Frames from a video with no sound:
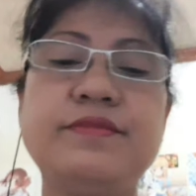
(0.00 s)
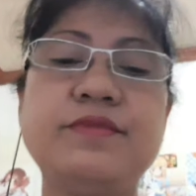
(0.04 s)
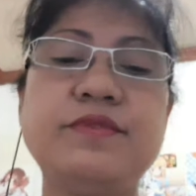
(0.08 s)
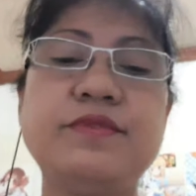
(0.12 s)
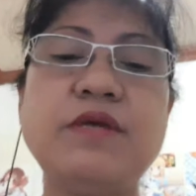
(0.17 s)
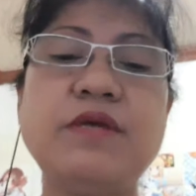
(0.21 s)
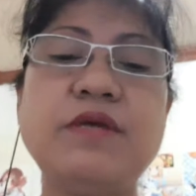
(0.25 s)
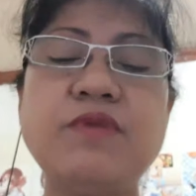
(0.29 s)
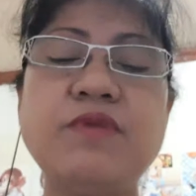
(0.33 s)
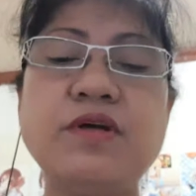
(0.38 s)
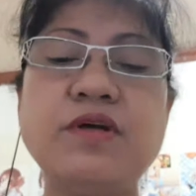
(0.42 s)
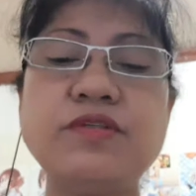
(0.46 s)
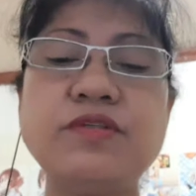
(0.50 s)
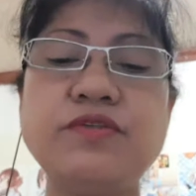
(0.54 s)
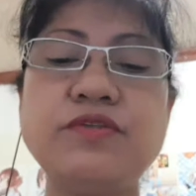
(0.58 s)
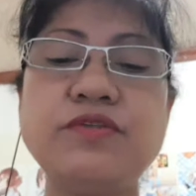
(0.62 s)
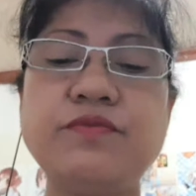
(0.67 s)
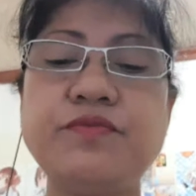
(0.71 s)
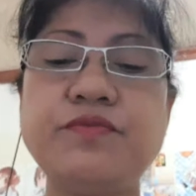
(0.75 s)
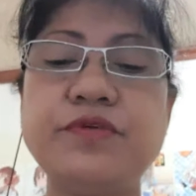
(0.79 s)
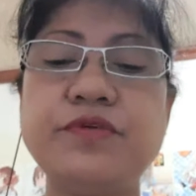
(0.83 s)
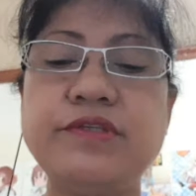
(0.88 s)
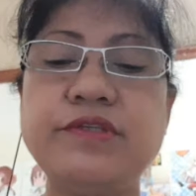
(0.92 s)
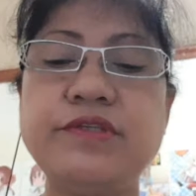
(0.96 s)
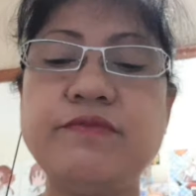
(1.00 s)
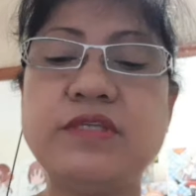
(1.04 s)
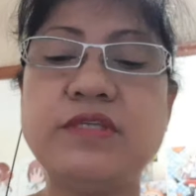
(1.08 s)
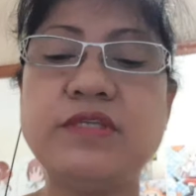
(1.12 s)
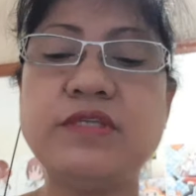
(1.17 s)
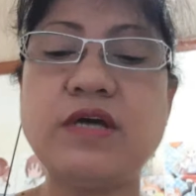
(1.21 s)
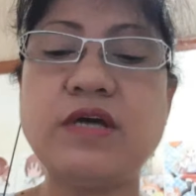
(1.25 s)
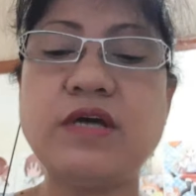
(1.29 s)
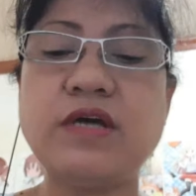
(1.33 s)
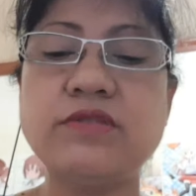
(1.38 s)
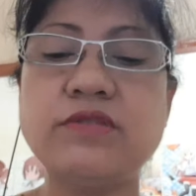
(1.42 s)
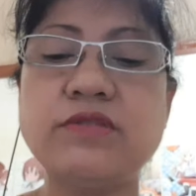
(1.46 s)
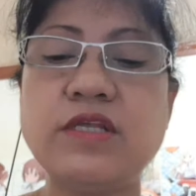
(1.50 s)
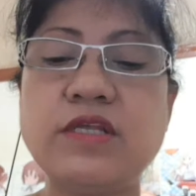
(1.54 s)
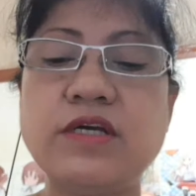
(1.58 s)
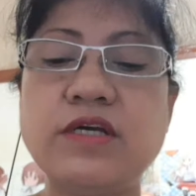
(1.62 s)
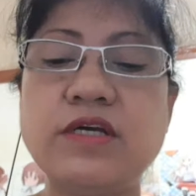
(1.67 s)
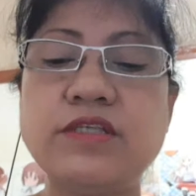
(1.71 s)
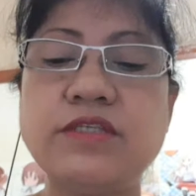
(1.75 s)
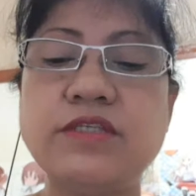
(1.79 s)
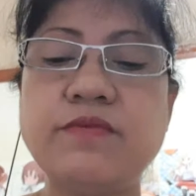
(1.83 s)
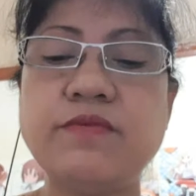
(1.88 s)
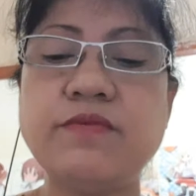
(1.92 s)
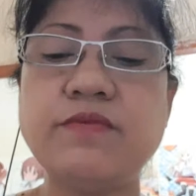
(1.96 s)
Napaka-supportive na tao talaga
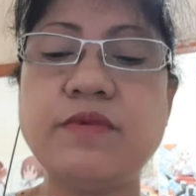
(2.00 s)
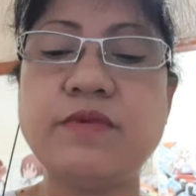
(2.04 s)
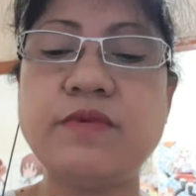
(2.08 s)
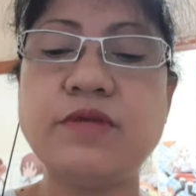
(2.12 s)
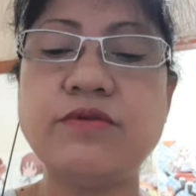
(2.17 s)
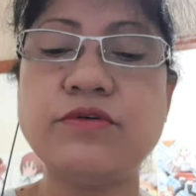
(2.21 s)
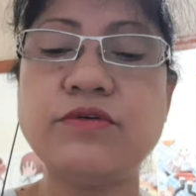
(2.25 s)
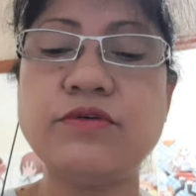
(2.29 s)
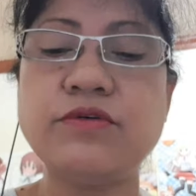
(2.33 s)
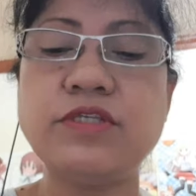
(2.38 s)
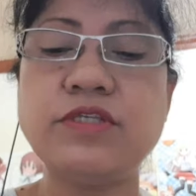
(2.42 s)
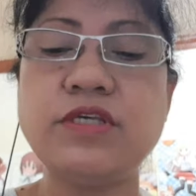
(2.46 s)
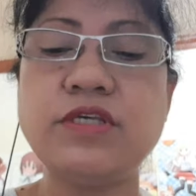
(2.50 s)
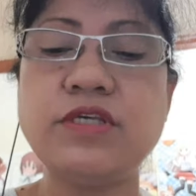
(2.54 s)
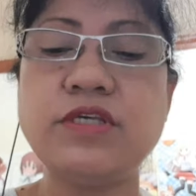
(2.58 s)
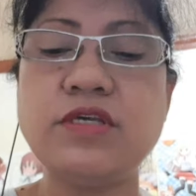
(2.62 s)
si ano si